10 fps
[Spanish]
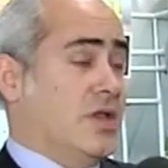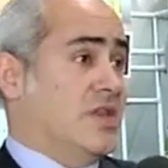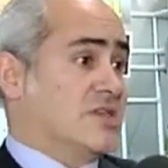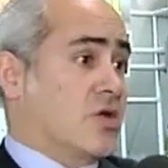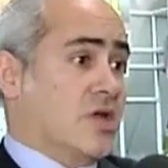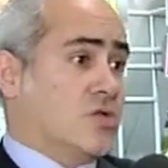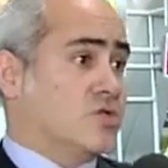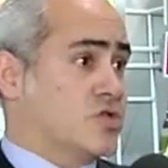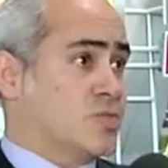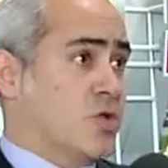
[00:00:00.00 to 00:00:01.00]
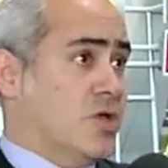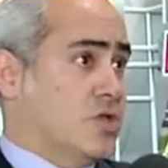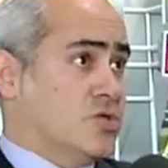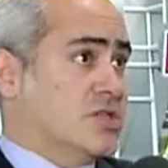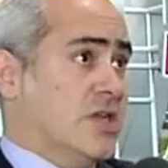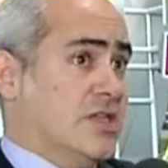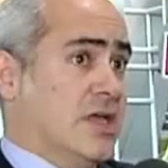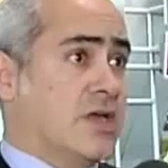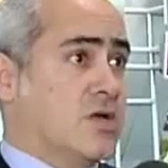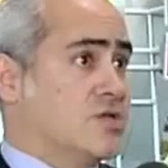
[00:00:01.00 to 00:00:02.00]
desarrollando nuestros proyectos
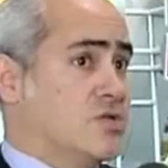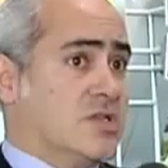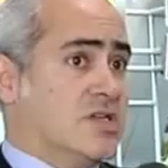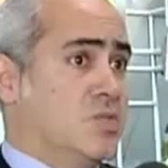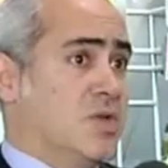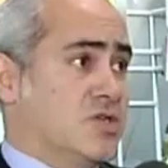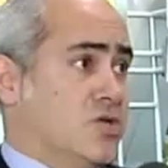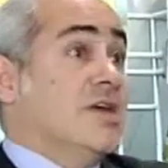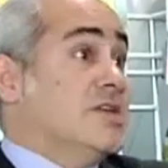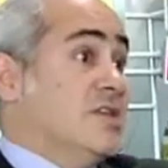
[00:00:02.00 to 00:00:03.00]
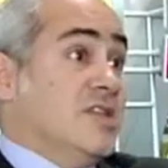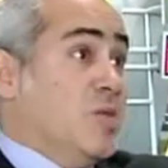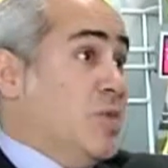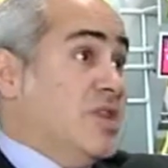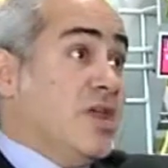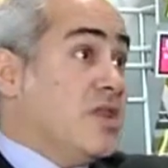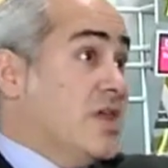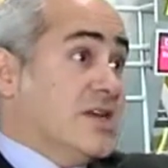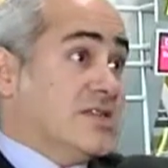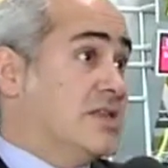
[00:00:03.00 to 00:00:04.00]
estratégicos y nuestras inversiones sin
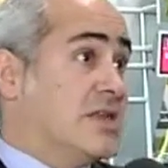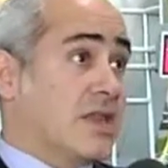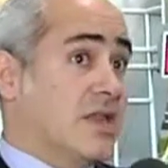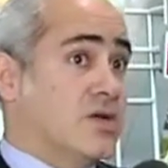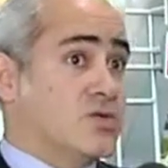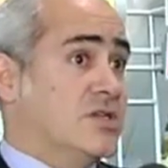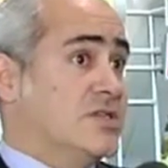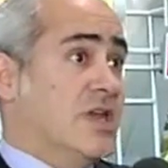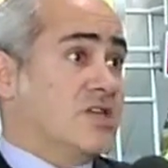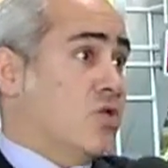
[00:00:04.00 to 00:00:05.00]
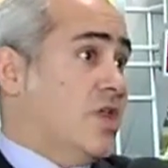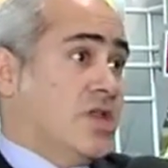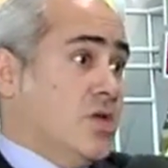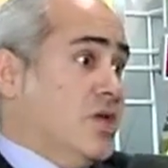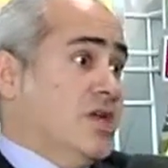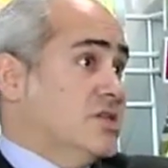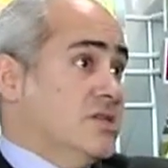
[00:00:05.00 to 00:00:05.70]
dependencias de terceros y sin asociaciones